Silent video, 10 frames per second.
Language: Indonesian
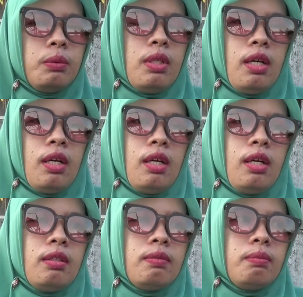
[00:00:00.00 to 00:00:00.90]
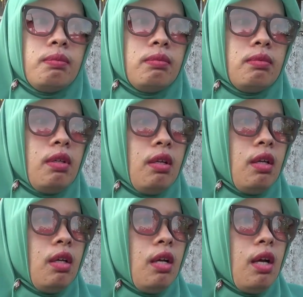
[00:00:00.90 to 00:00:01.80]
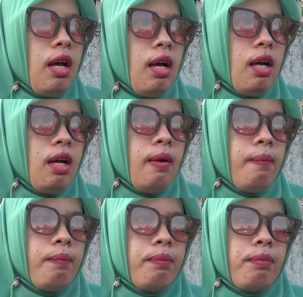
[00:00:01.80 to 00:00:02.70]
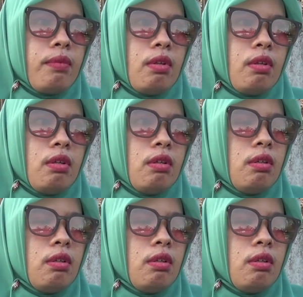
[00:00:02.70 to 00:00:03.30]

Apa itu? konslet listrik apa gimana Bu?